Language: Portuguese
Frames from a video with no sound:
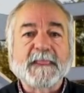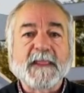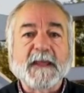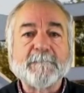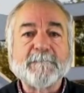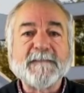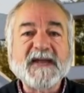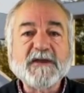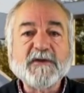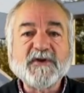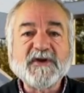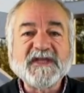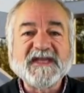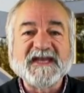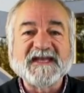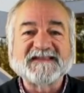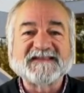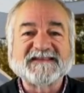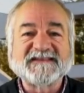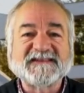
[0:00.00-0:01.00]

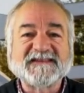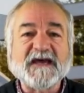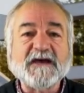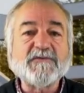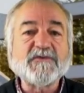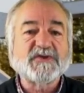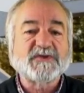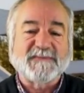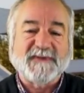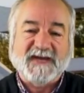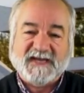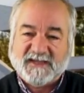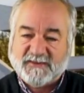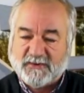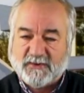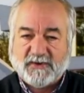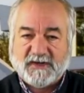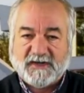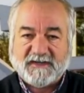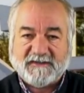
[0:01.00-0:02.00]
maioria tão
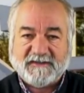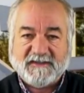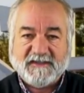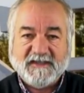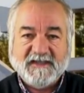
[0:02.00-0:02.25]
esmagadora